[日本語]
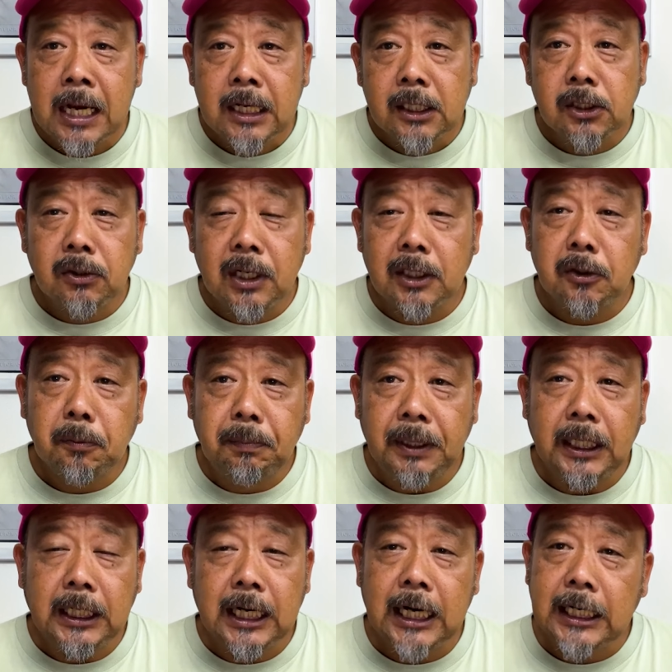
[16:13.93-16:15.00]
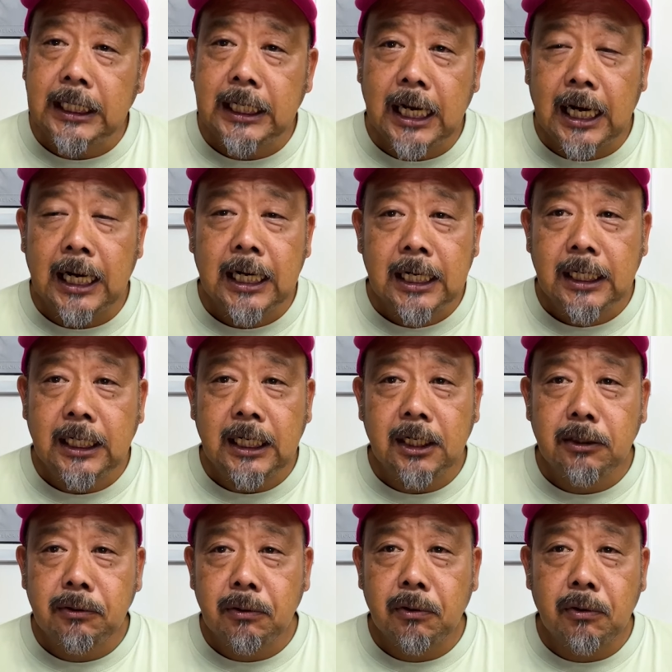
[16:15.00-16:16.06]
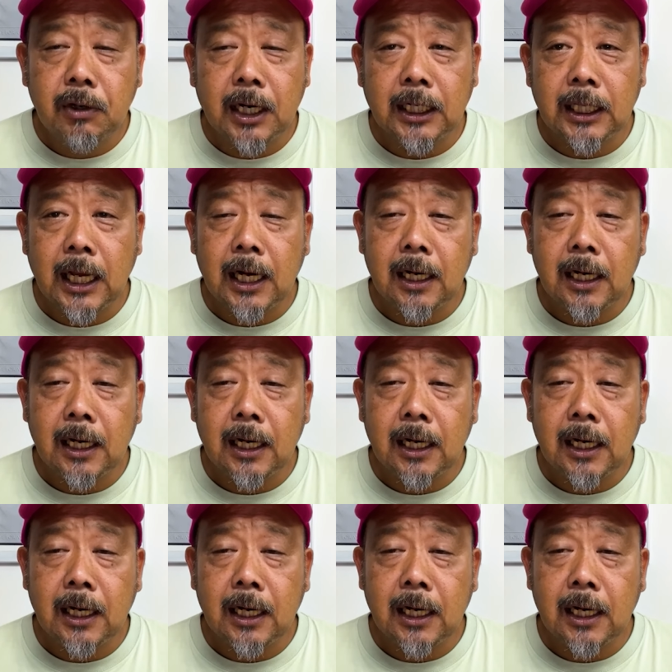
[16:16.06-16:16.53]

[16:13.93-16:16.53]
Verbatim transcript: その後 P ラインだ、リールの小型、